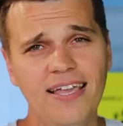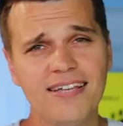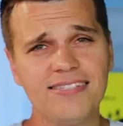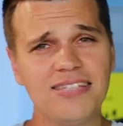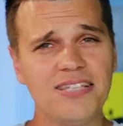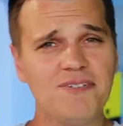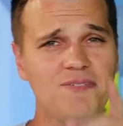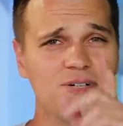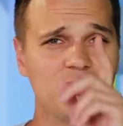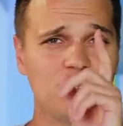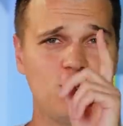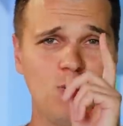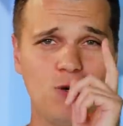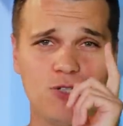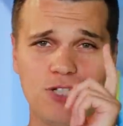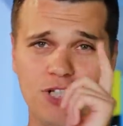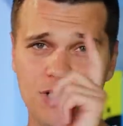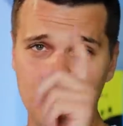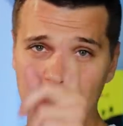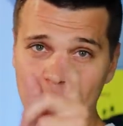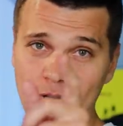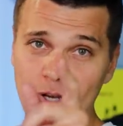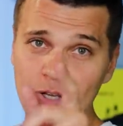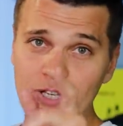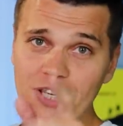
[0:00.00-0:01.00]
Если вы тоже
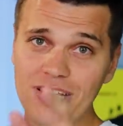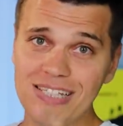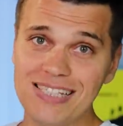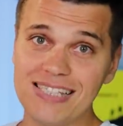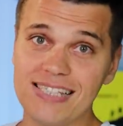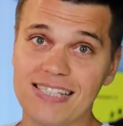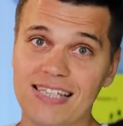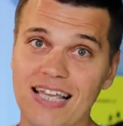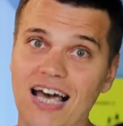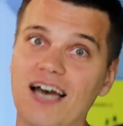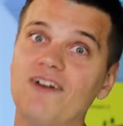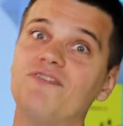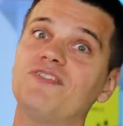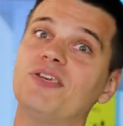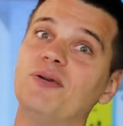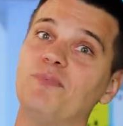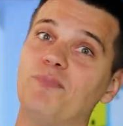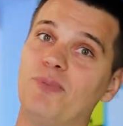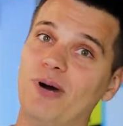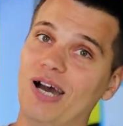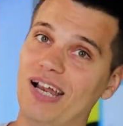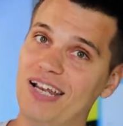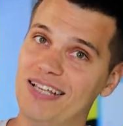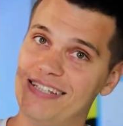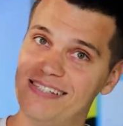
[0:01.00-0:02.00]
ждете, ставьте
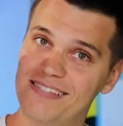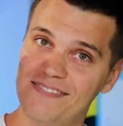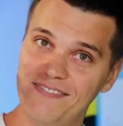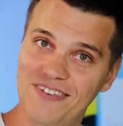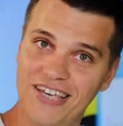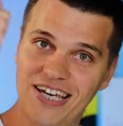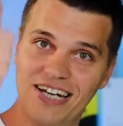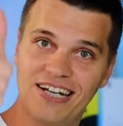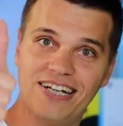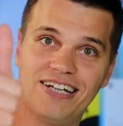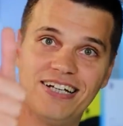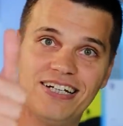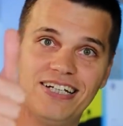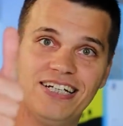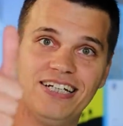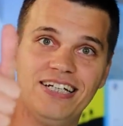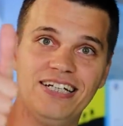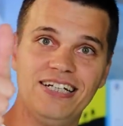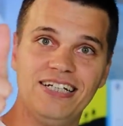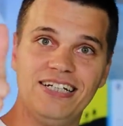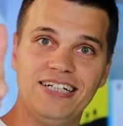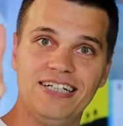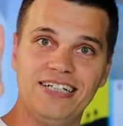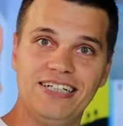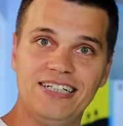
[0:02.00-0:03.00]
палец вверх.
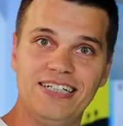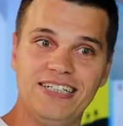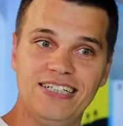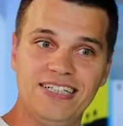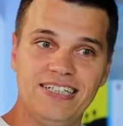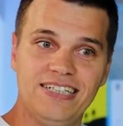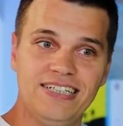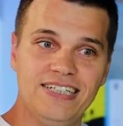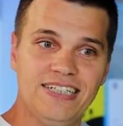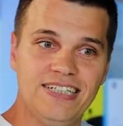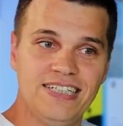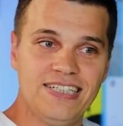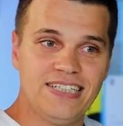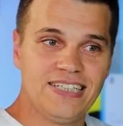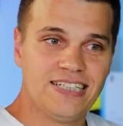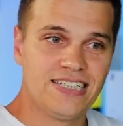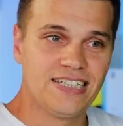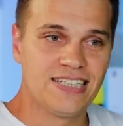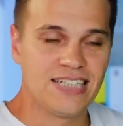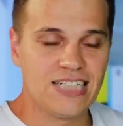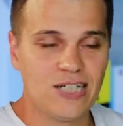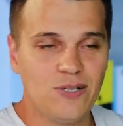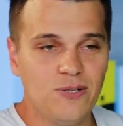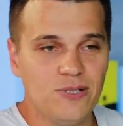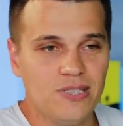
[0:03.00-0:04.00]

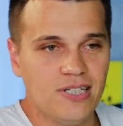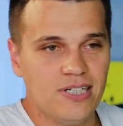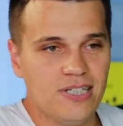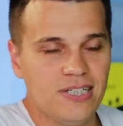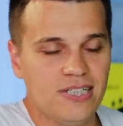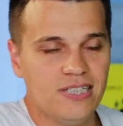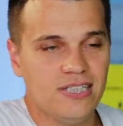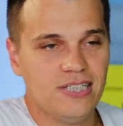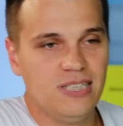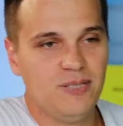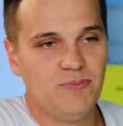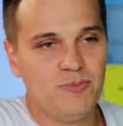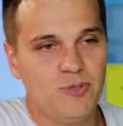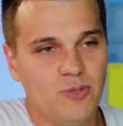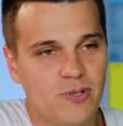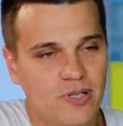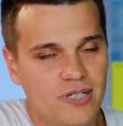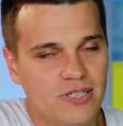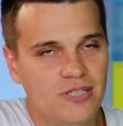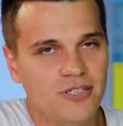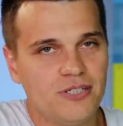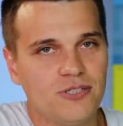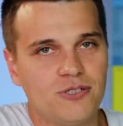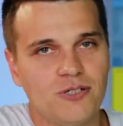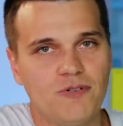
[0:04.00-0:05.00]
Какой-то
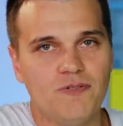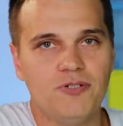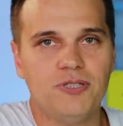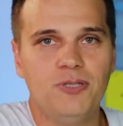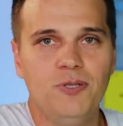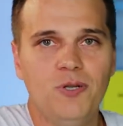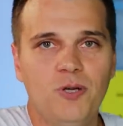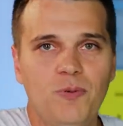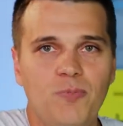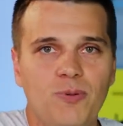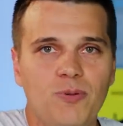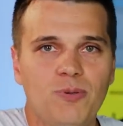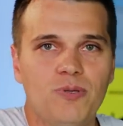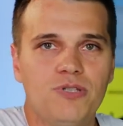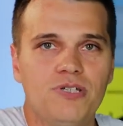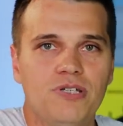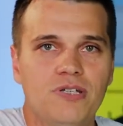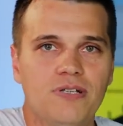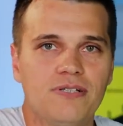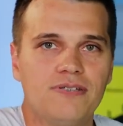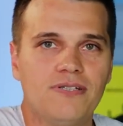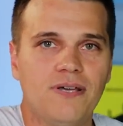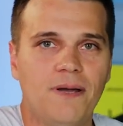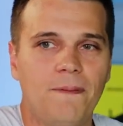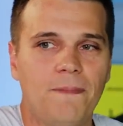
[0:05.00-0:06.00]
немного дешевый трюк
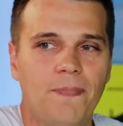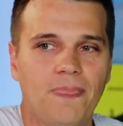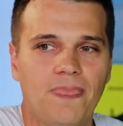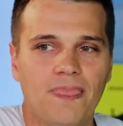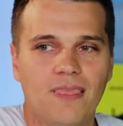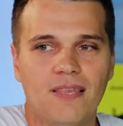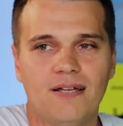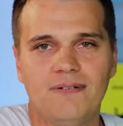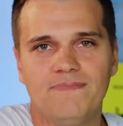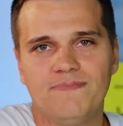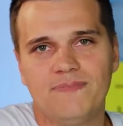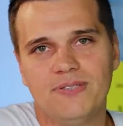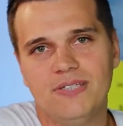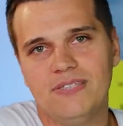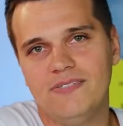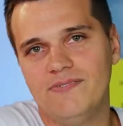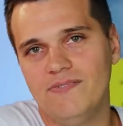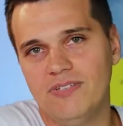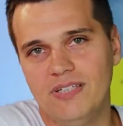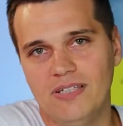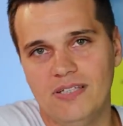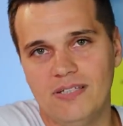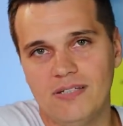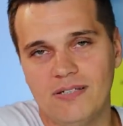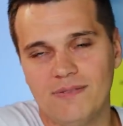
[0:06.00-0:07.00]
получился,
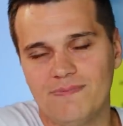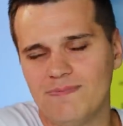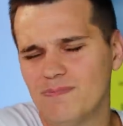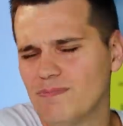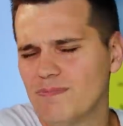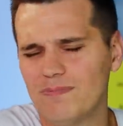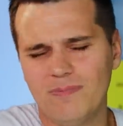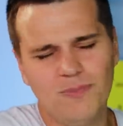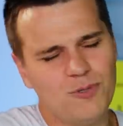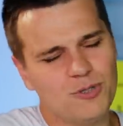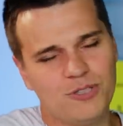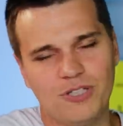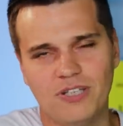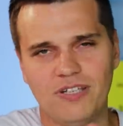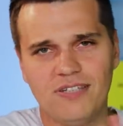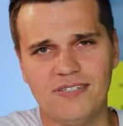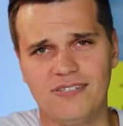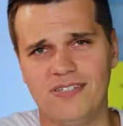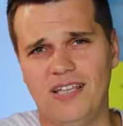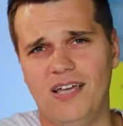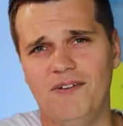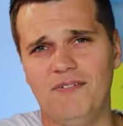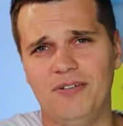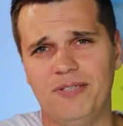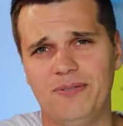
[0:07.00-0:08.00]
извините, можете не
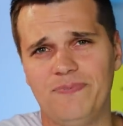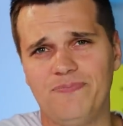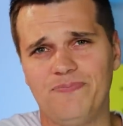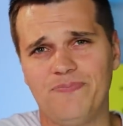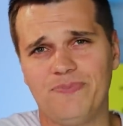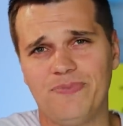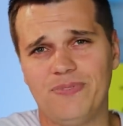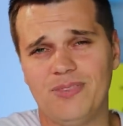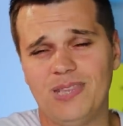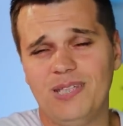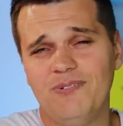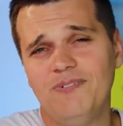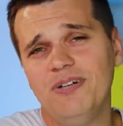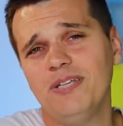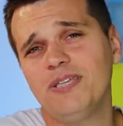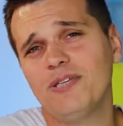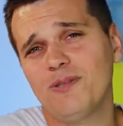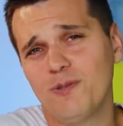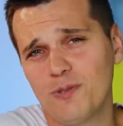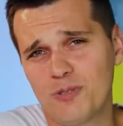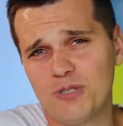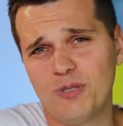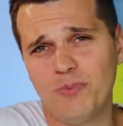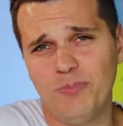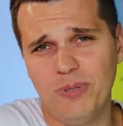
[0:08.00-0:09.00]
ставить. Давайте
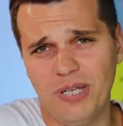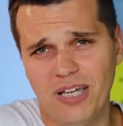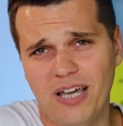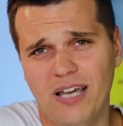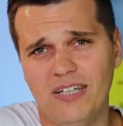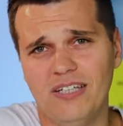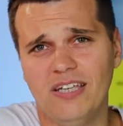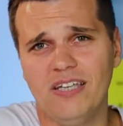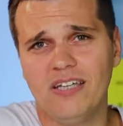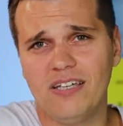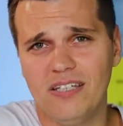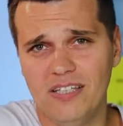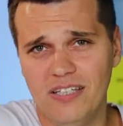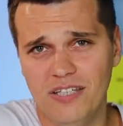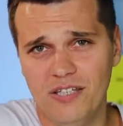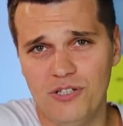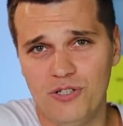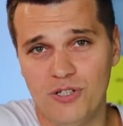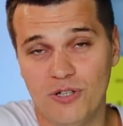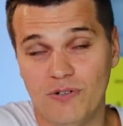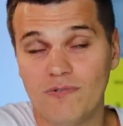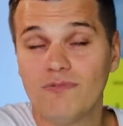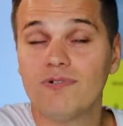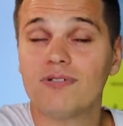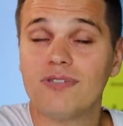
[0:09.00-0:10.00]
лучше переходить к
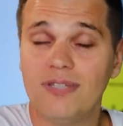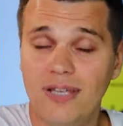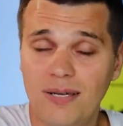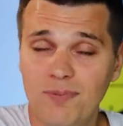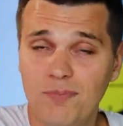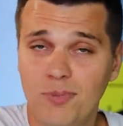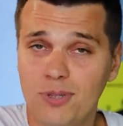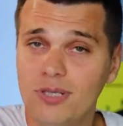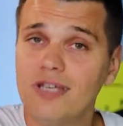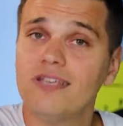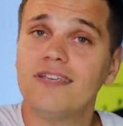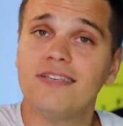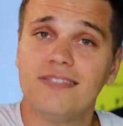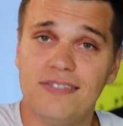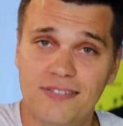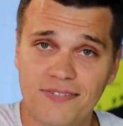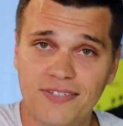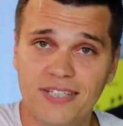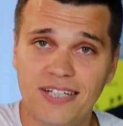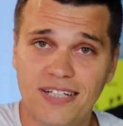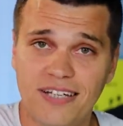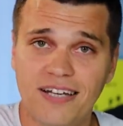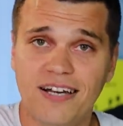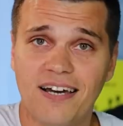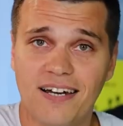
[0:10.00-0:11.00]
дичи, вот там будет
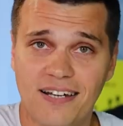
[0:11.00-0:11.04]
действительно